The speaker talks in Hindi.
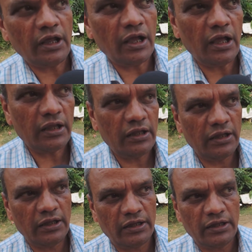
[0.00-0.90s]
ये लगा
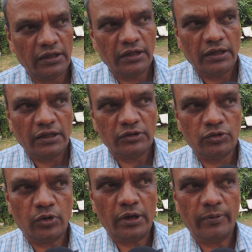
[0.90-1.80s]

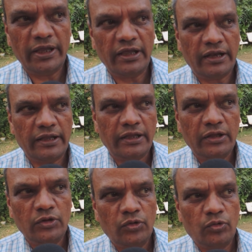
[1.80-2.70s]
कि जो हलवाई घर
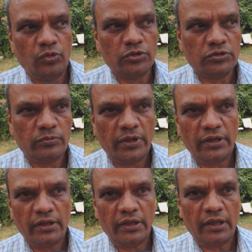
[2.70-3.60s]
हैं
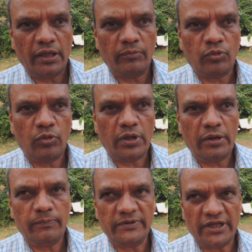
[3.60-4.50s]
उसमें हमको
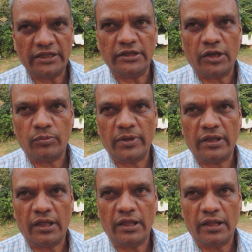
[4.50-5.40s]
करीब पचास हज़ार
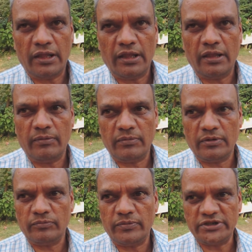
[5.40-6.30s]
रुपये का
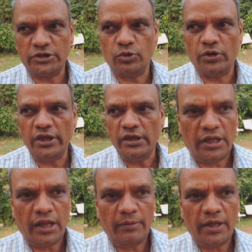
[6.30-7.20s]
बचत हो गई के
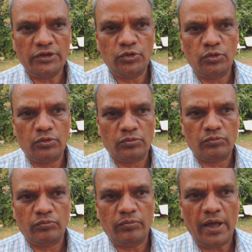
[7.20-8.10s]
अलावा जो
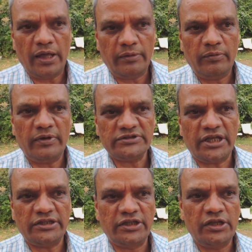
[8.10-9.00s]
वाहन
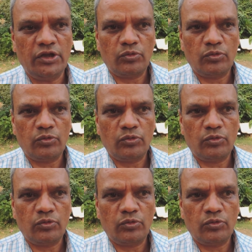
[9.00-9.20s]
व्यवस्था थी